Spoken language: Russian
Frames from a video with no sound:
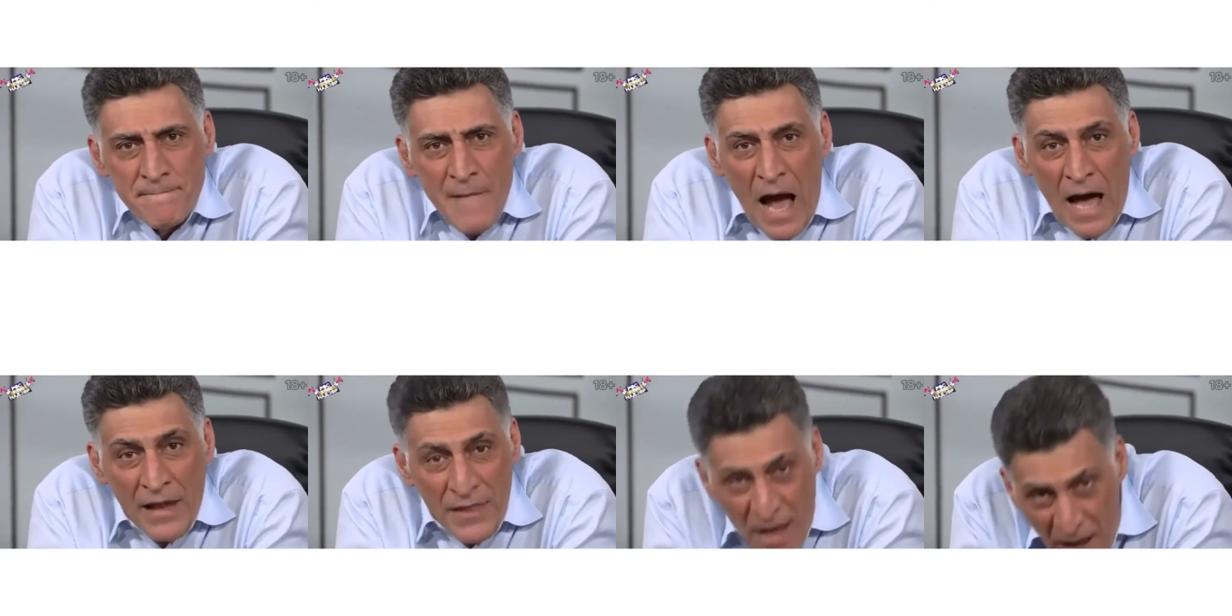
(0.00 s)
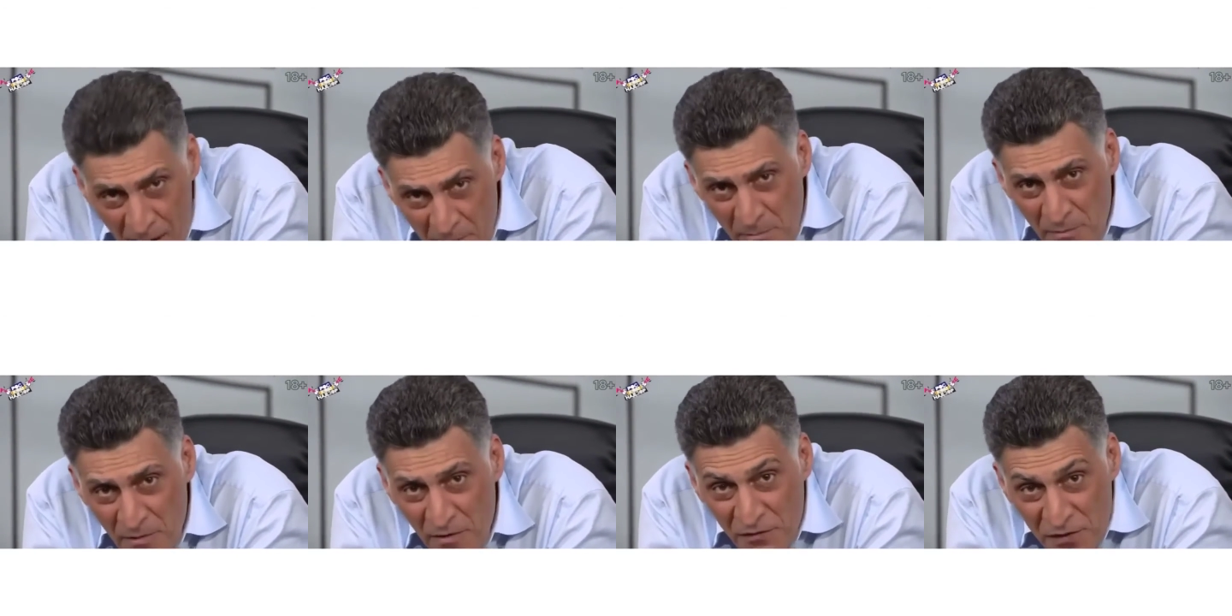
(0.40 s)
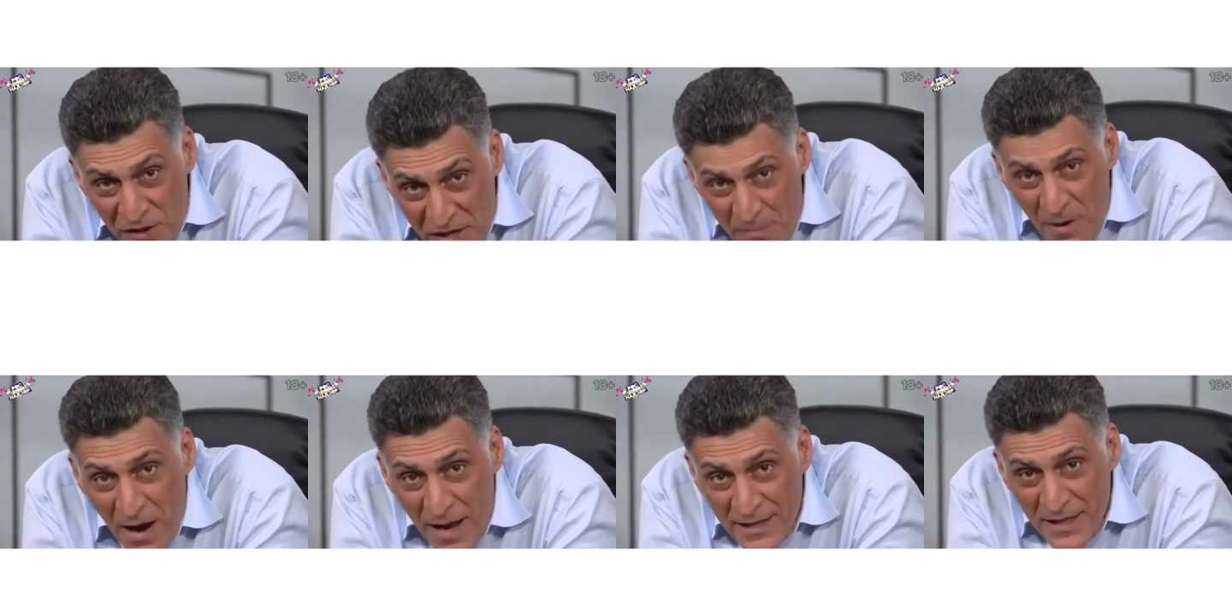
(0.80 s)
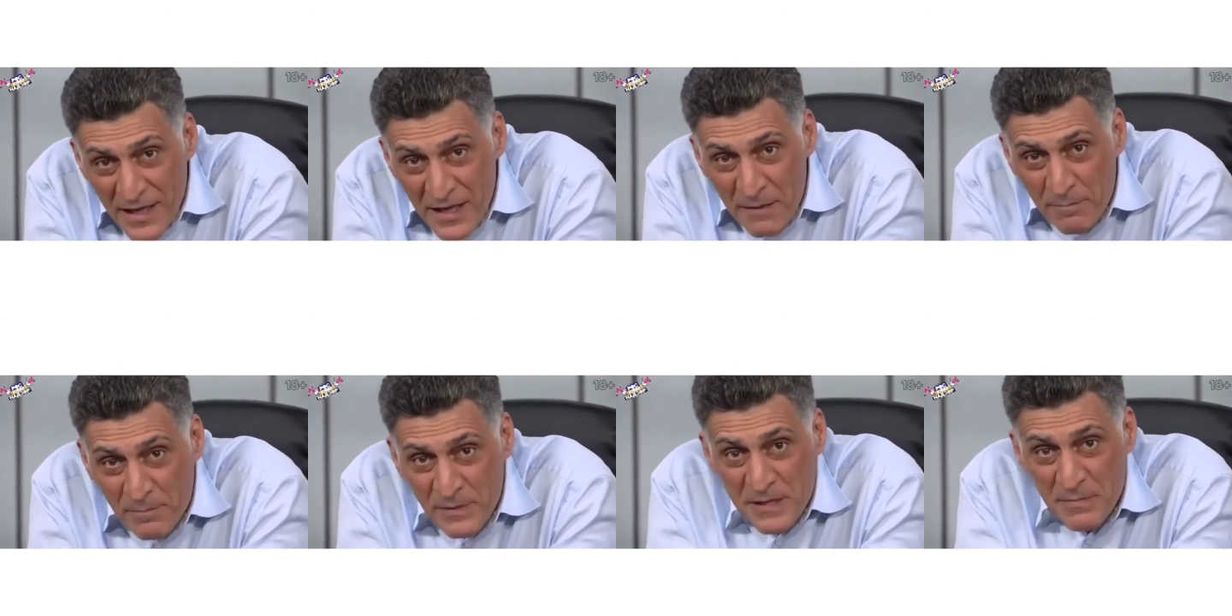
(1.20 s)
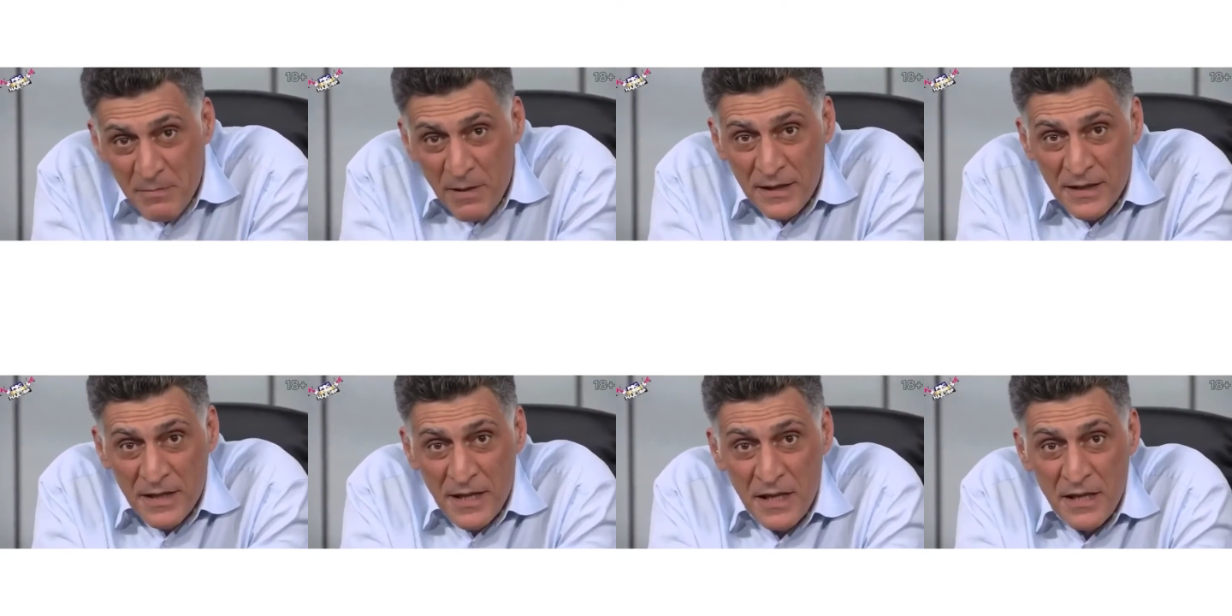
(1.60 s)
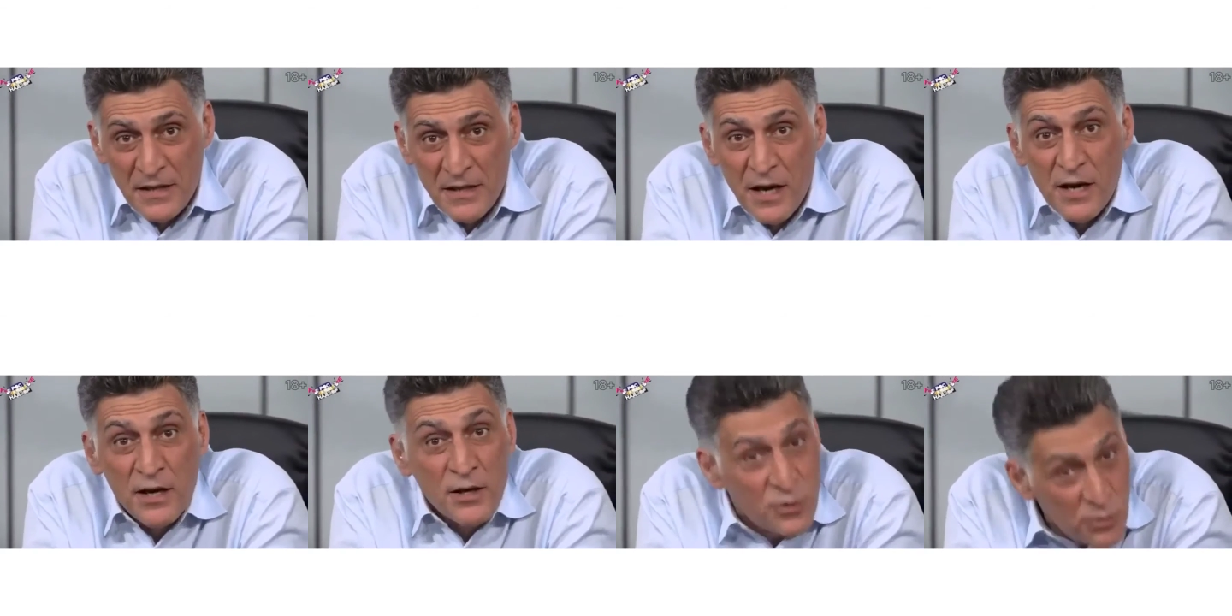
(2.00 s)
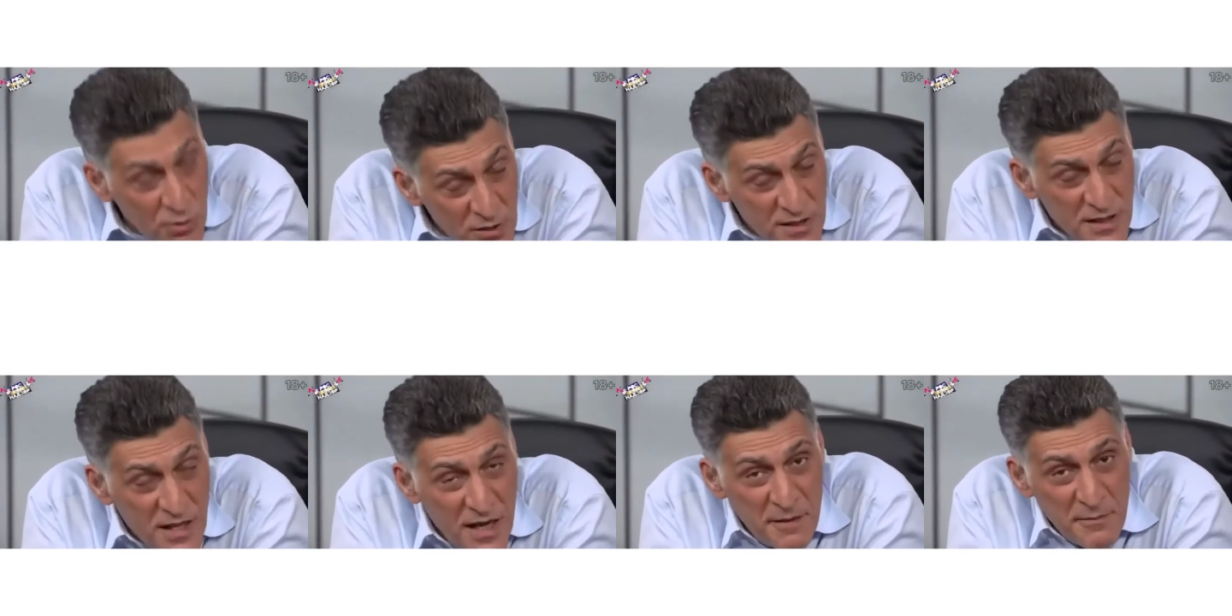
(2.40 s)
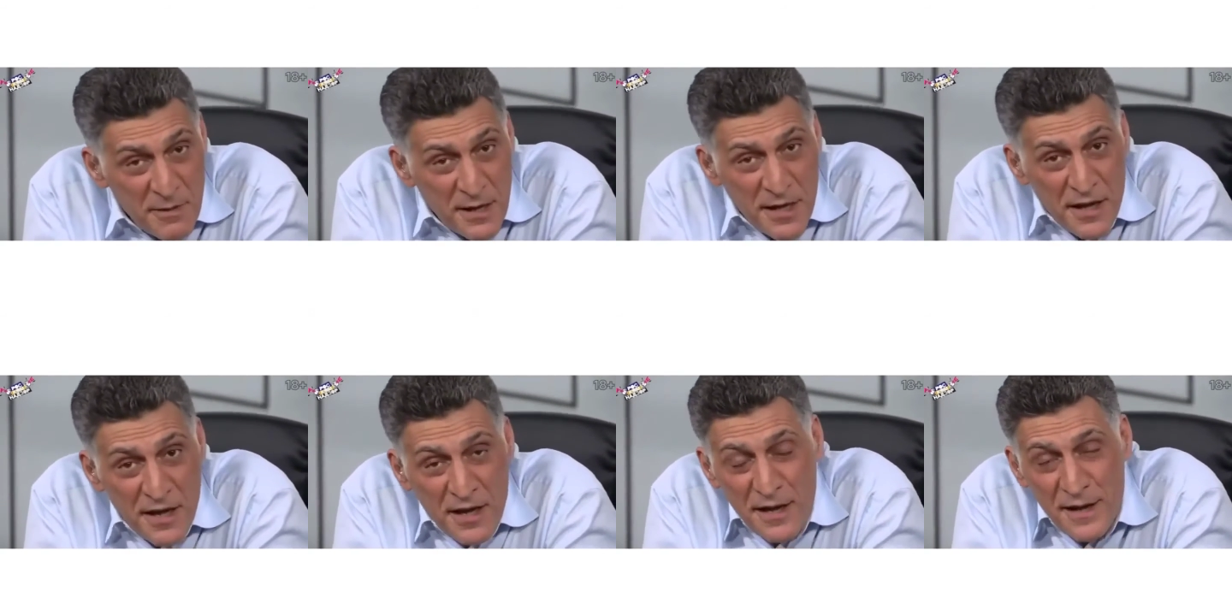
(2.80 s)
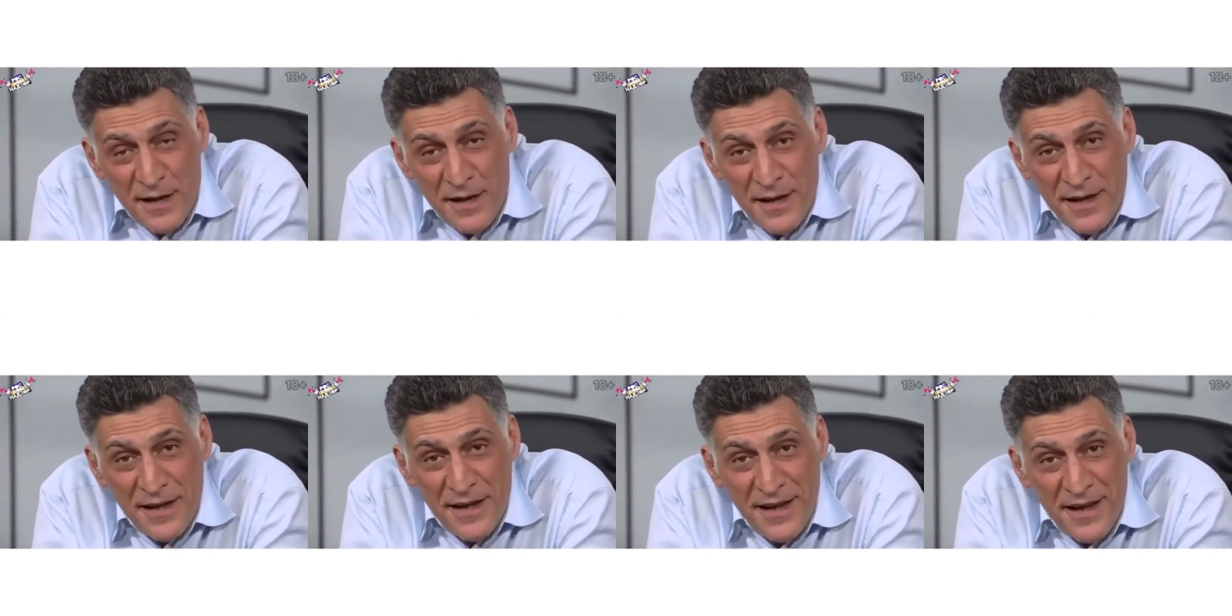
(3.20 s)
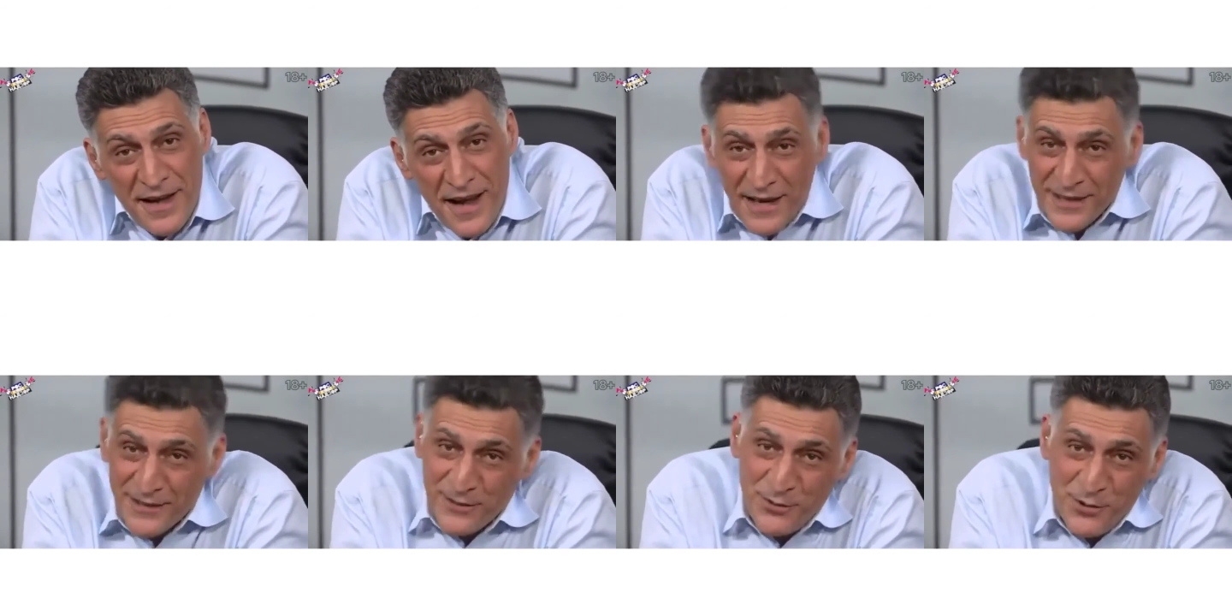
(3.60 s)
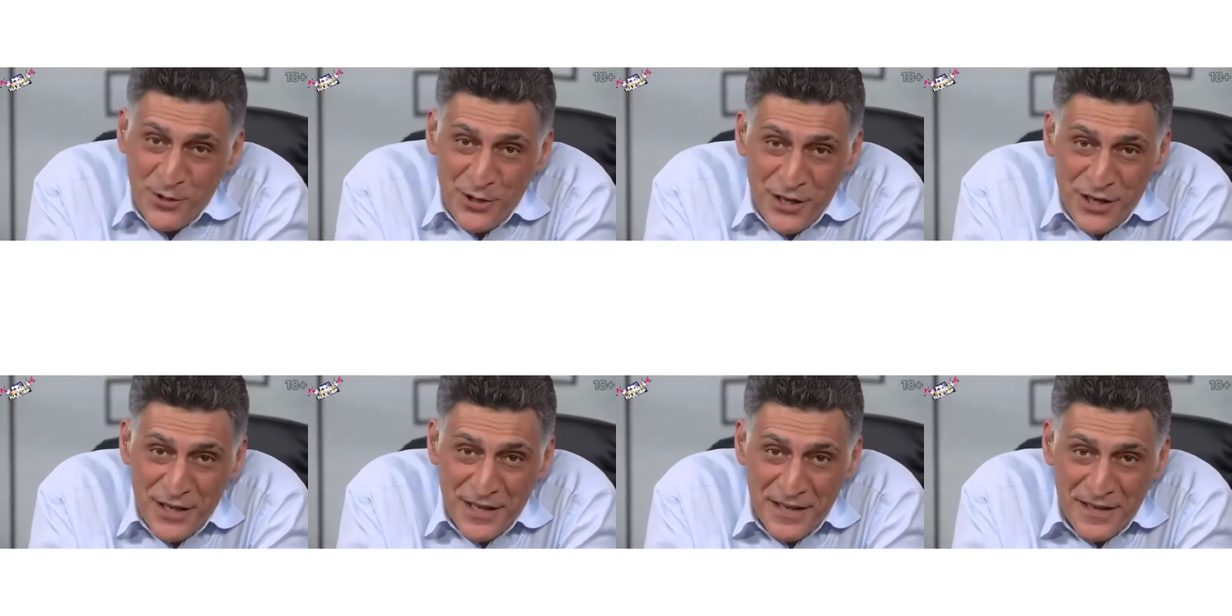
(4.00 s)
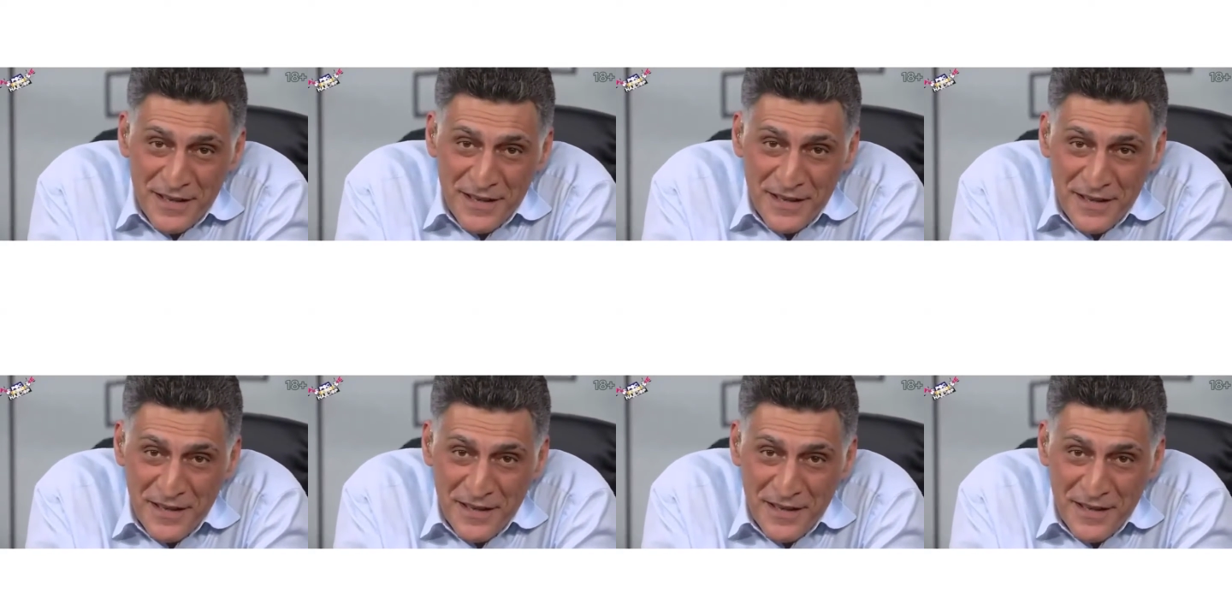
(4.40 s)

А нам внимательно посмотреть, кто с нами, а кто нет